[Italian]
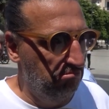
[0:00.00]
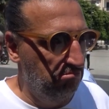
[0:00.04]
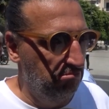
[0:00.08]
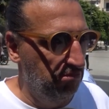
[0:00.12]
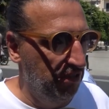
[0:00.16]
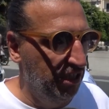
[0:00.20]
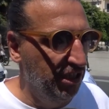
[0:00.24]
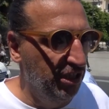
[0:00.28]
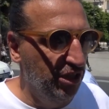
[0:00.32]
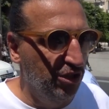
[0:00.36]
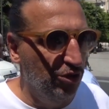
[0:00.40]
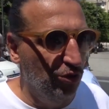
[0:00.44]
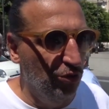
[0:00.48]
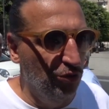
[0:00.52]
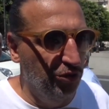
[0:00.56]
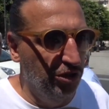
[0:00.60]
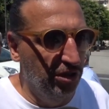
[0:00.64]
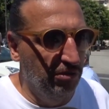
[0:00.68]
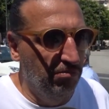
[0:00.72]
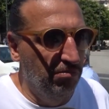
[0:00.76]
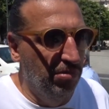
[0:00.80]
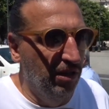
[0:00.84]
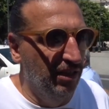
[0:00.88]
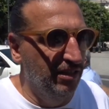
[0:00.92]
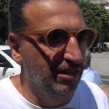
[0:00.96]

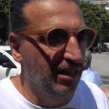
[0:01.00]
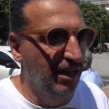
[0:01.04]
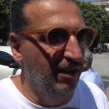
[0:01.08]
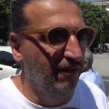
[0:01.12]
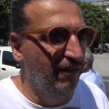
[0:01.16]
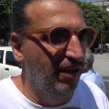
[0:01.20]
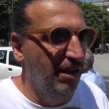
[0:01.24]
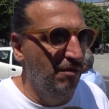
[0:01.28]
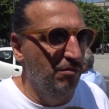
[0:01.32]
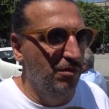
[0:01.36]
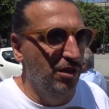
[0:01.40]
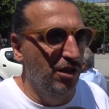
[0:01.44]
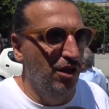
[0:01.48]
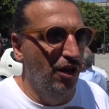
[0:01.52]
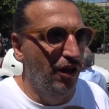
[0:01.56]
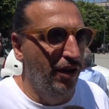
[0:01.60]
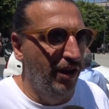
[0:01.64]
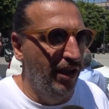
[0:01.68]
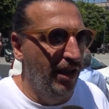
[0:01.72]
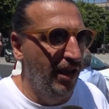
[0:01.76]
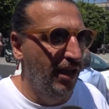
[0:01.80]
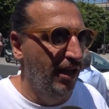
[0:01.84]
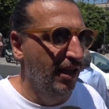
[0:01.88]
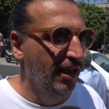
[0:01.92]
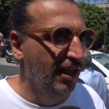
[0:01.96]
indiscutibile, se ne va il
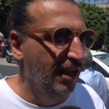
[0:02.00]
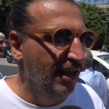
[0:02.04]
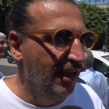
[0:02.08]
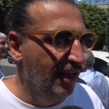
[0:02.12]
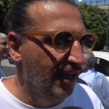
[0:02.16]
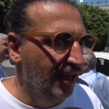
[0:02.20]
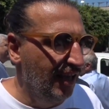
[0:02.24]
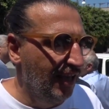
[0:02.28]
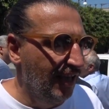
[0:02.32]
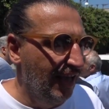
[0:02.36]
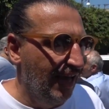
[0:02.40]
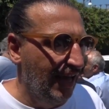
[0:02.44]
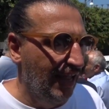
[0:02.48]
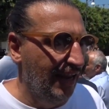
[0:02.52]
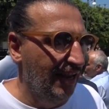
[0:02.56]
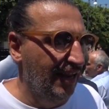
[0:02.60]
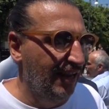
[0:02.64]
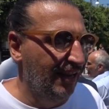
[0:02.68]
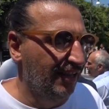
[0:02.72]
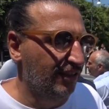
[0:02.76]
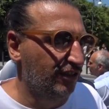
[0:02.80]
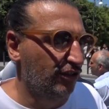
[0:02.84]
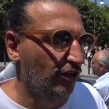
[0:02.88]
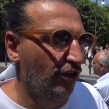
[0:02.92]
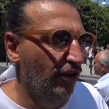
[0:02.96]
migliore
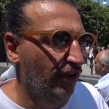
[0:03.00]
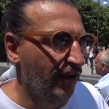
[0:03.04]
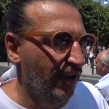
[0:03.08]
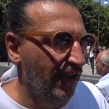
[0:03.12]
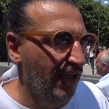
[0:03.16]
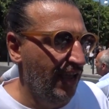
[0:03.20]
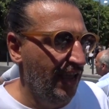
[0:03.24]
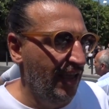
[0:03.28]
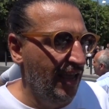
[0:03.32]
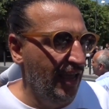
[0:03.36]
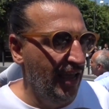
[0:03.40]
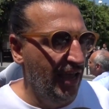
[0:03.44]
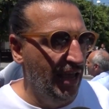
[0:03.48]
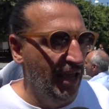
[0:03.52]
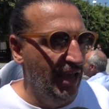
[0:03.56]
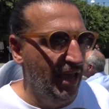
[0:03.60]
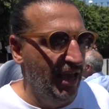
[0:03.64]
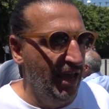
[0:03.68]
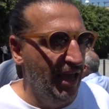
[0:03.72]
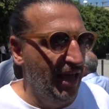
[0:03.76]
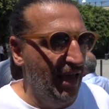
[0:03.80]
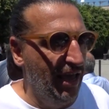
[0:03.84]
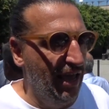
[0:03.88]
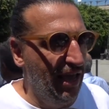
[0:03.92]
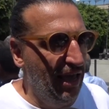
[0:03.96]
allenatore
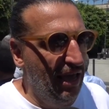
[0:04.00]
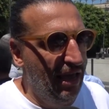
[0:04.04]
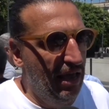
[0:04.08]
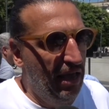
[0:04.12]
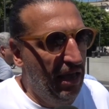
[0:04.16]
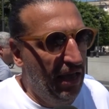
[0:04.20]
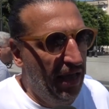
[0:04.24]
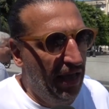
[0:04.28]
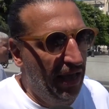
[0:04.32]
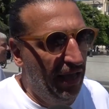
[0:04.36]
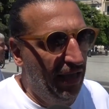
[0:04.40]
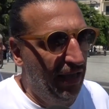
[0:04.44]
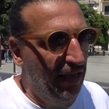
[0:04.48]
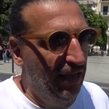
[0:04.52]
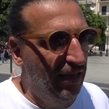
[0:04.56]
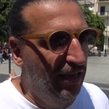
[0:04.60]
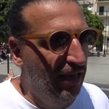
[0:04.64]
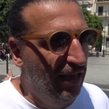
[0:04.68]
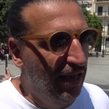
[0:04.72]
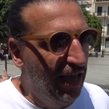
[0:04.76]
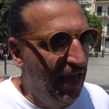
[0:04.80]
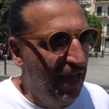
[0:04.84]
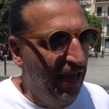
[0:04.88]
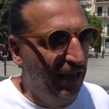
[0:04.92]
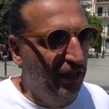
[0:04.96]
e,
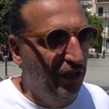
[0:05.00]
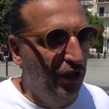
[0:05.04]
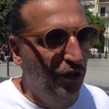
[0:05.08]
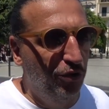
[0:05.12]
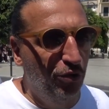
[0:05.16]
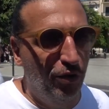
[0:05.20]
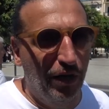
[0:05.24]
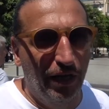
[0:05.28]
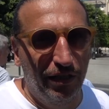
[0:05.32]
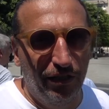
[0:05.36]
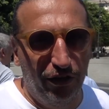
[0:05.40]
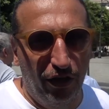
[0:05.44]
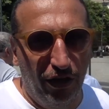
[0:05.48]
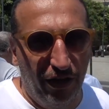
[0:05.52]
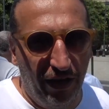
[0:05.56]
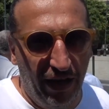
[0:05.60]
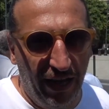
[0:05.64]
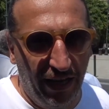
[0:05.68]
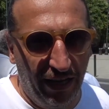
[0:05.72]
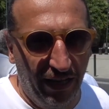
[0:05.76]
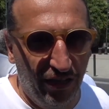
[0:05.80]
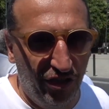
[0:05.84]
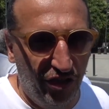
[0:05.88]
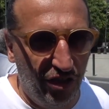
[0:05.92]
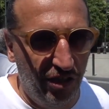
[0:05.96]
ed
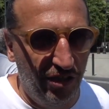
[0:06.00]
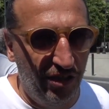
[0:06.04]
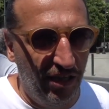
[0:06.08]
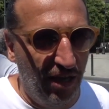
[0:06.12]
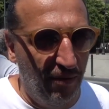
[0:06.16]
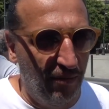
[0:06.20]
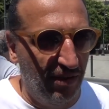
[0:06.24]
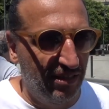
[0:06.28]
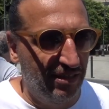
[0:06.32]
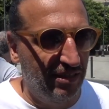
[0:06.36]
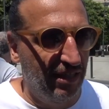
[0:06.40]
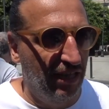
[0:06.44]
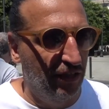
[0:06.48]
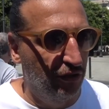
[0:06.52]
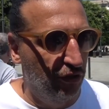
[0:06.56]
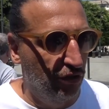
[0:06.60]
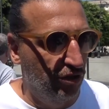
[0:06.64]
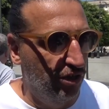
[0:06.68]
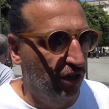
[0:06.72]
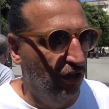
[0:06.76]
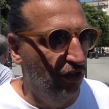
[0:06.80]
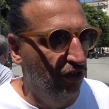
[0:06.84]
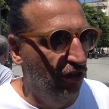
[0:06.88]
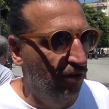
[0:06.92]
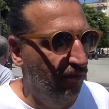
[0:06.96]
educatore che ci sia mai stato
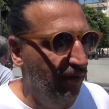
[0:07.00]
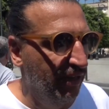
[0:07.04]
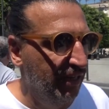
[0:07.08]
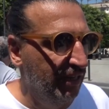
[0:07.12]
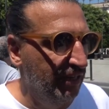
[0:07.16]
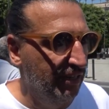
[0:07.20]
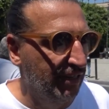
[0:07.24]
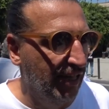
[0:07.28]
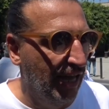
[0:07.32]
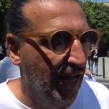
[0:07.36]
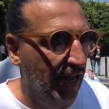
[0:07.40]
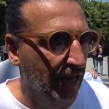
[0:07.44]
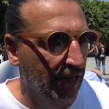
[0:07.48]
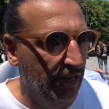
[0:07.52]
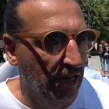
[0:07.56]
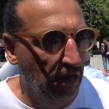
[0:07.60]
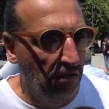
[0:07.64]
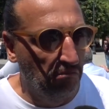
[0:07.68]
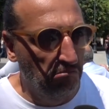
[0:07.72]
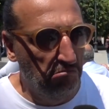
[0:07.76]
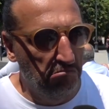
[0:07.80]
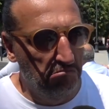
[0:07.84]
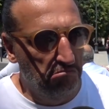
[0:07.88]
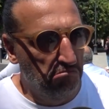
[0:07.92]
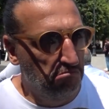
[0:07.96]
secondo me in Italia,
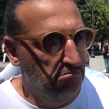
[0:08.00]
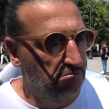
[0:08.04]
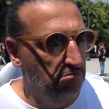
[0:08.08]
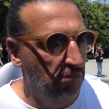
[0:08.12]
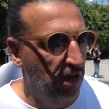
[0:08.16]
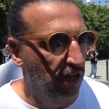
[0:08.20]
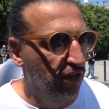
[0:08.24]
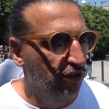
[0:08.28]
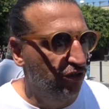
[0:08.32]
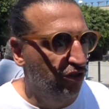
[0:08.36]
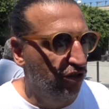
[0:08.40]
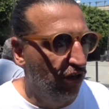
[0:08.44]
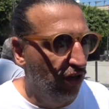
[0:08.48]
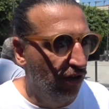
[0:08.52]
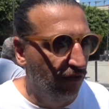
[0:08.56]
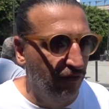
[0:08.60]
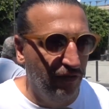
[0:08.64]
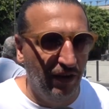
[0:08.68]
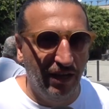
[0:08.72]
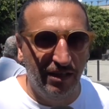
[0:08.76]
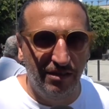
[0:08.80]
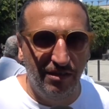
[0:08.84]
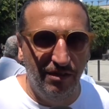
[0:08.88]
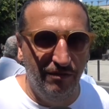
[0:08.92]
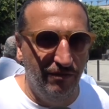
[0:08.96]
ma non sono
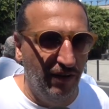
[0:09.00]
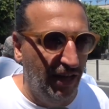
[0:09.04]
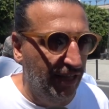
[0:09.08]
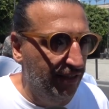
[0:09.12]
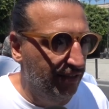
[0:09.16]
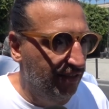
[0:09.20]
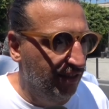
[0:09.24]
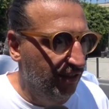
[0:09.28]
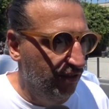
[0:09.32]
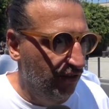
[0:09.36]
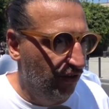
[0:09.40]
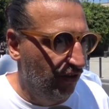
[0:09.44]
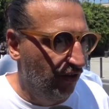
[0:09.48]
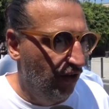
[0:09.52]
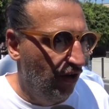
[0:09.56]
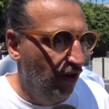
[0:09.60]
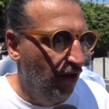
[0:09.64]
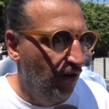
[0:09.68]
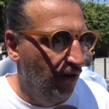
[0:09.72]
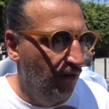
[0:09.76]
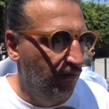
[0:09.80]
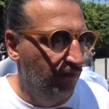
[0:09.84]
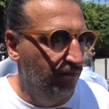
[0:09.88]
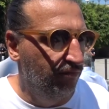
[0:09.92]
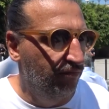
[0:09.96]
frasi fatte,
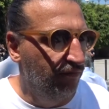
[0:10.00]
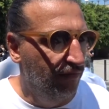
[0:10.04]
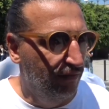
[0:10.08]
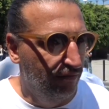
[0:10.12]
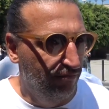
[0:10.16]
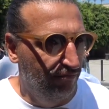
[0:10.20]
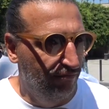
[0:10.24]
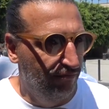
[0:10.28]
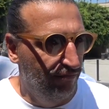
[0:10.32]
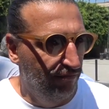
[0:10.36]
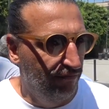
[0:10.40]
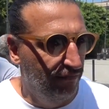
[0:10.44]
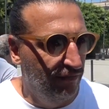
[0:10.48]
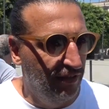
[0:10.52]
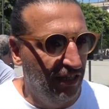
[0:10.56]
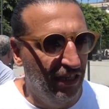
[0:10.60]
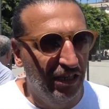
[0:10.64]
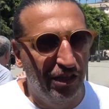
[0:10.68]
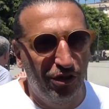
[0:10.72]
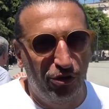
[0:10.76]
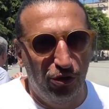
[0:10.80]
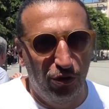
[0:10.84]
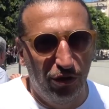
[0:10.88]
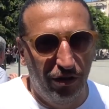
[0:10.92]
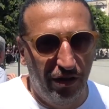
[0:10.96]
sono i
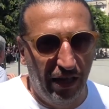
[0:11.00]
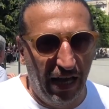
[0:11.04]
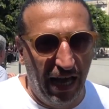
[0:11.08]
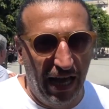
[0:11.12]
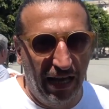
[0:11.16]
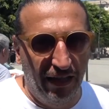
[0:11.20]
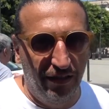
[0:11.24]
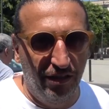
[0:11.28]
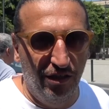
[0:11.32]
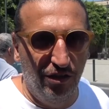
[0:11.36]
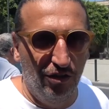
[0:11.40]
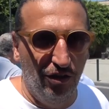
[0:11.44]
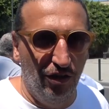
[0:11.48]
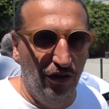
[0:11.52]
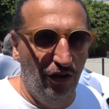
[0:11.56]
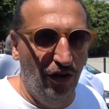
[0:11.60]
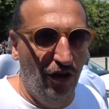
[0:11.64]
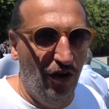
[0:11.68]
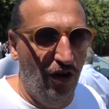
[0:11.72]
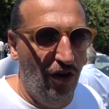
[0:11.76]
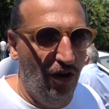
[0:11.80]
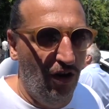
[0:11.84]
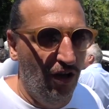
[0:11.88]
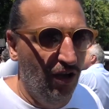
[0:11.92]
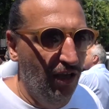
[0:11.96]
risultati,
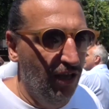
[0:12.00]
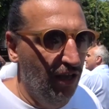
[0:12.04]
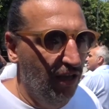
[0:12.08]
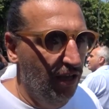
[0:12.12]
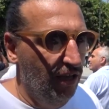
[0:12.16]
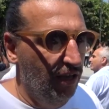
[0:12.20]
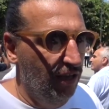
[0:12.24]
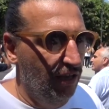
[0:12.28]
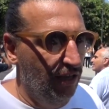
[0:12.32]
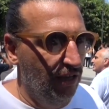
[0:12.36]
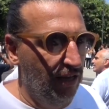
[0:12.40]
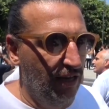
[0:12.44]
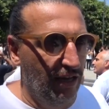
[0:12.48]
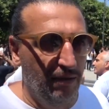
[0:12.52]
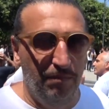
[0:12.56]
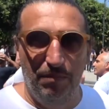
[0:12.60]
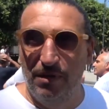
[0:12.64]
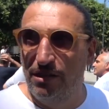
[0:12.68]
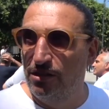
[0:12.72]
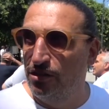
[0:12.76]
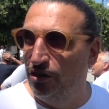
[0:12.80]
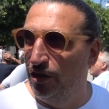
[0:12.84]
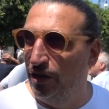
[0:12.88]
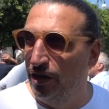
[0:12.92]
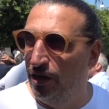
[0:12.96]
sono eh, le
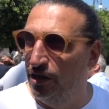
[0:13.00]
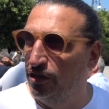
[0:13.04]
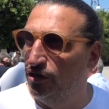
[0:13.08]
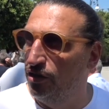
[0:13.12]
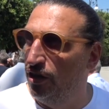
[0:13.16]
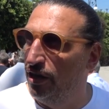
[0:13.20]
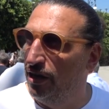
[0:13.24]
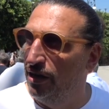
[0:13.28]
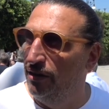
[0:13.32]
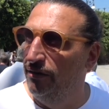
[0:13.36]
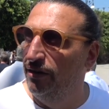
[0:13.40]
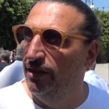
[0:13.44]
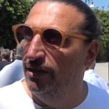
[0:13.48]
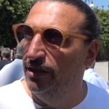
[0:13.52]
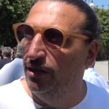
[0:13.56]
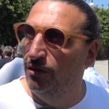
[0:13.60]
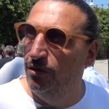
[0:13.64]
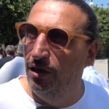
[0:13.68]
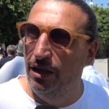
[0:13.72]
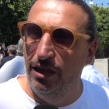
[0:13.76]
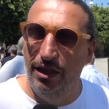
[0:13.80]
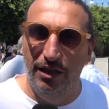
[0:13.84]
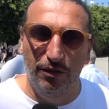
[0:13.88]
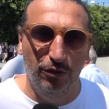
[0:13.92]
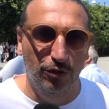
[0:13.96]
persone che sono arrivate
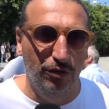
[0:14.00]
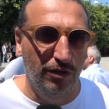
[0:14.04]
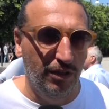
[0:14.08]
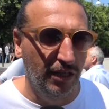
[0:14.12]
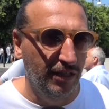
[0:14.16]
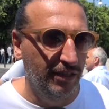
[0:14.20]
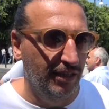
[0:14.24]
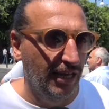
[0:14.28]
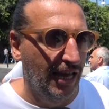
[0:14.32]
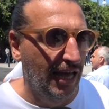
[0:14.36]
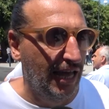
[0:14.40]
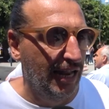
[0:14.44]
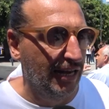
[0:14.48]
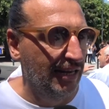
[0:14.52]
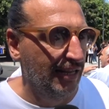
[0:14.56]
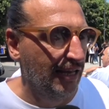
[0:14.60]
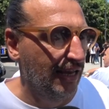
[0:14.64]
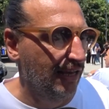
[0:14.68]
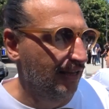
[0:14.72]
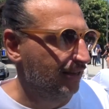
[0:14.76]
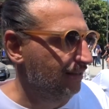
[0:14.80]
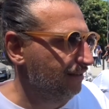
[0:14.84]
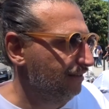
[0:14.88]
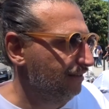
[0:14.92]
qua da tutta Italia,